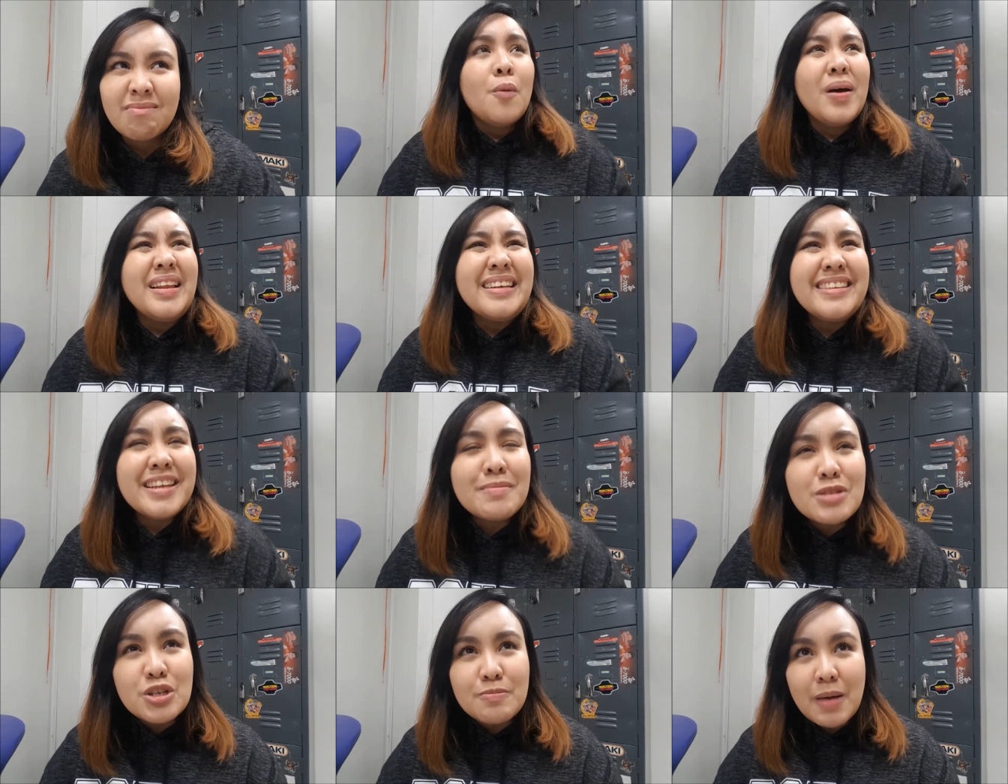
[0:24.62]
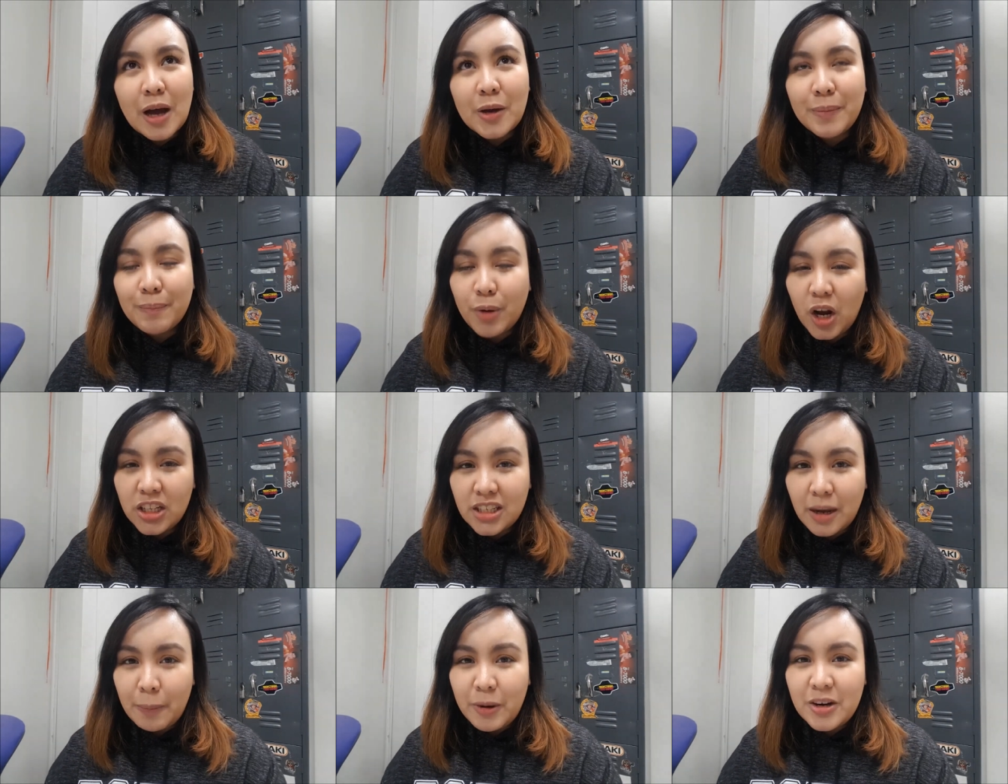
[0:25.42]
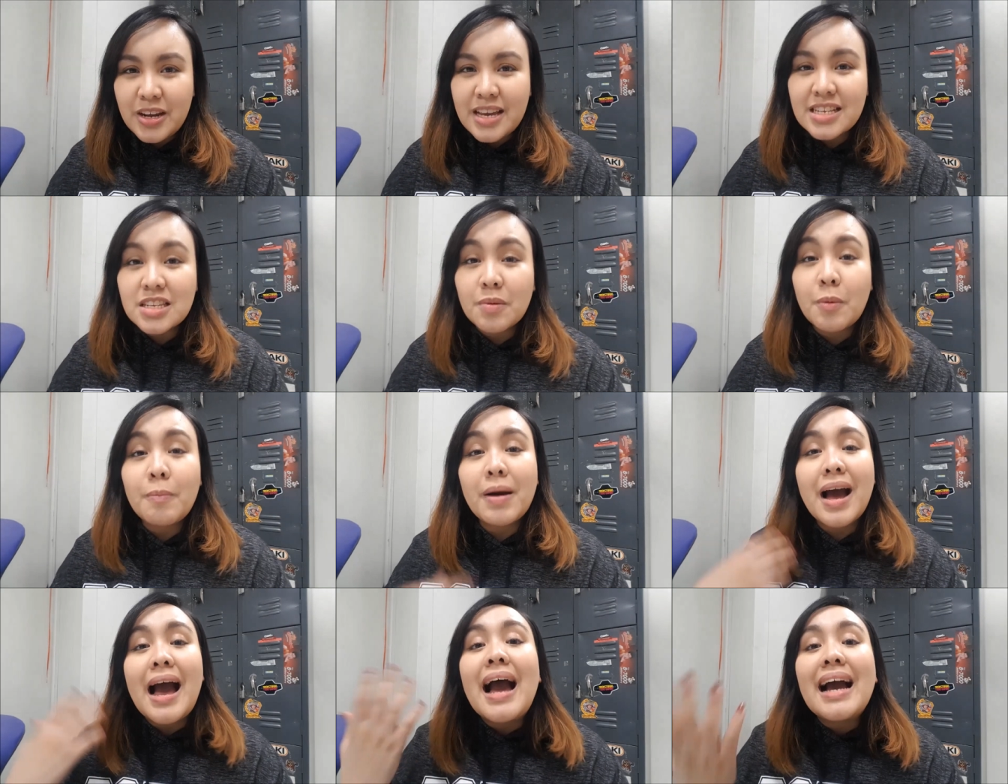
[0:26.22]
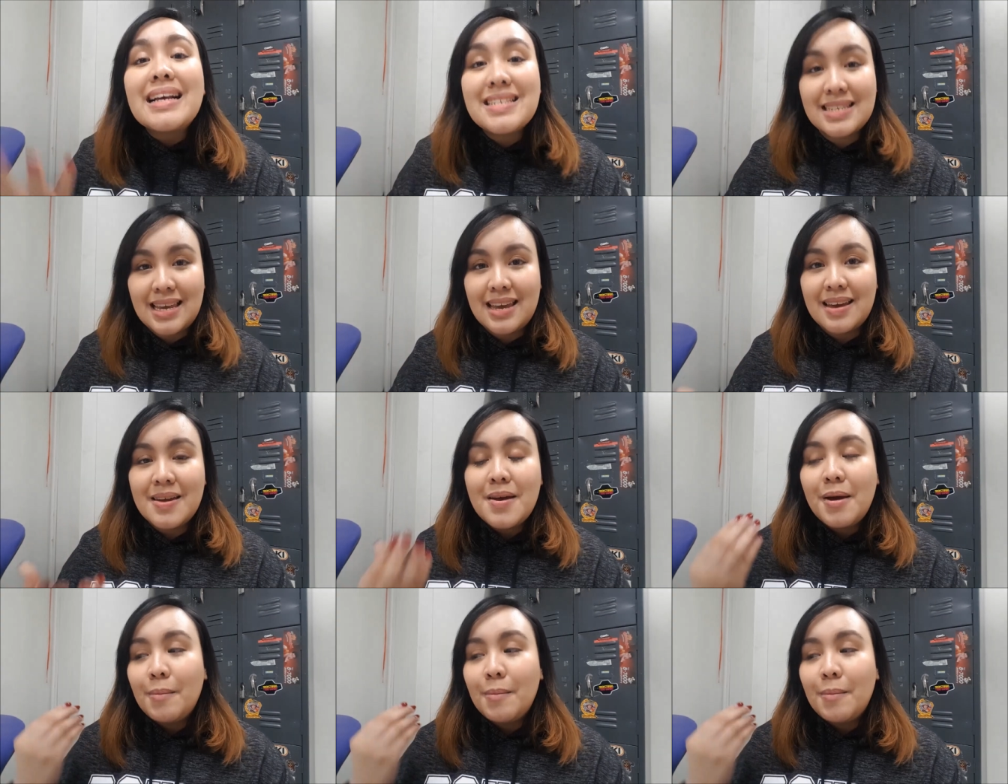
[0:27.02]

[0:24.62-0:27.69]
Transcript: Well, hindi naman siya bagong product, pero naisip ko baka kasi,